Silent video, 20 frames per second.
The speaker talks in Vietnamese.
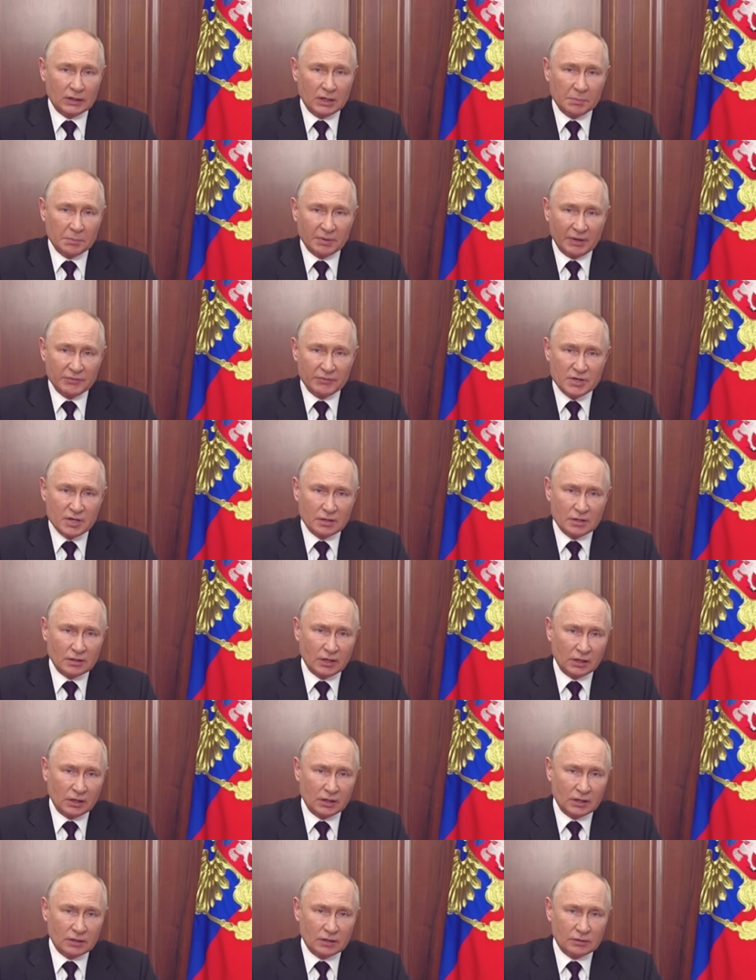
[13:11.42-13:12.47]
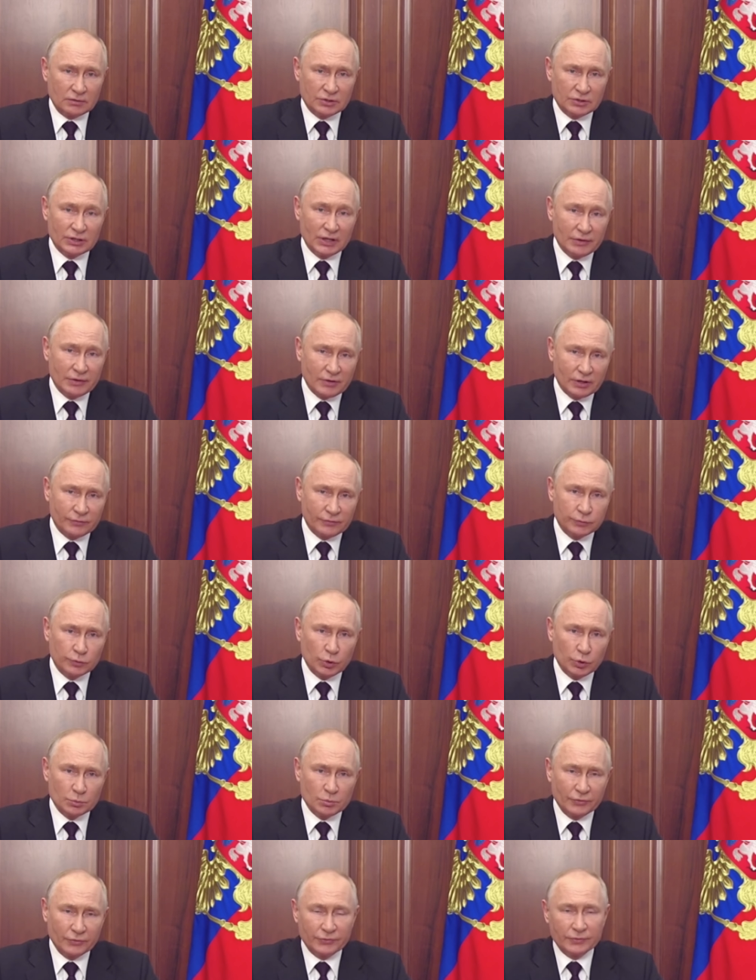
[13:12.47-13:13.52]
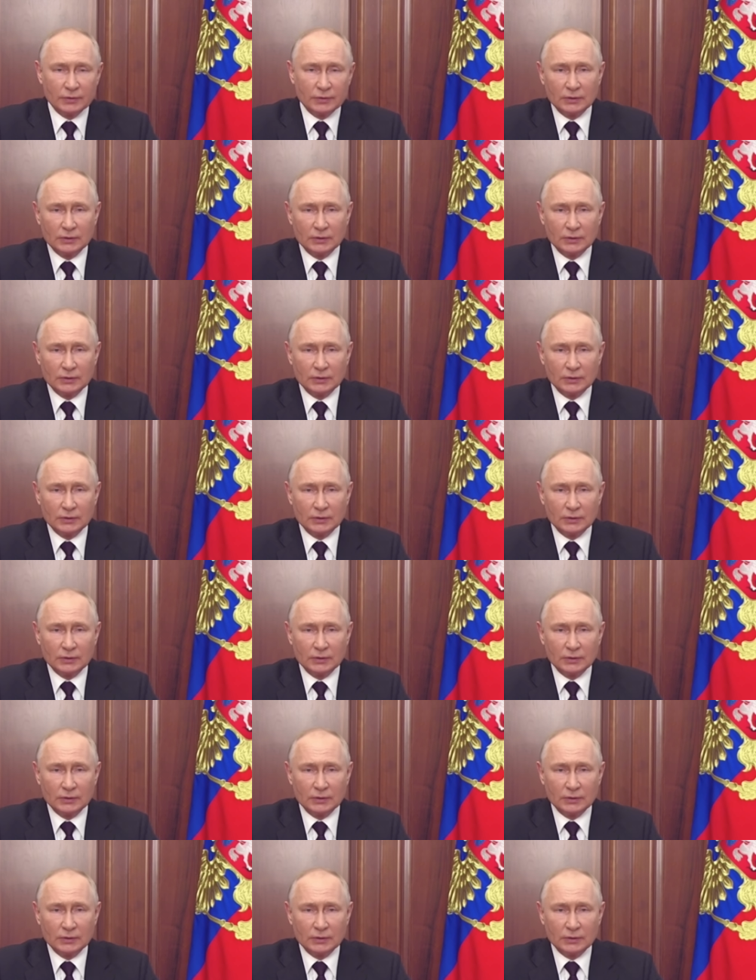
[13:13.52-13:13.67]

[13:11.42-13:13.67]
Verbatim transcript: Tổng thống Putin nói như sau, lịch sử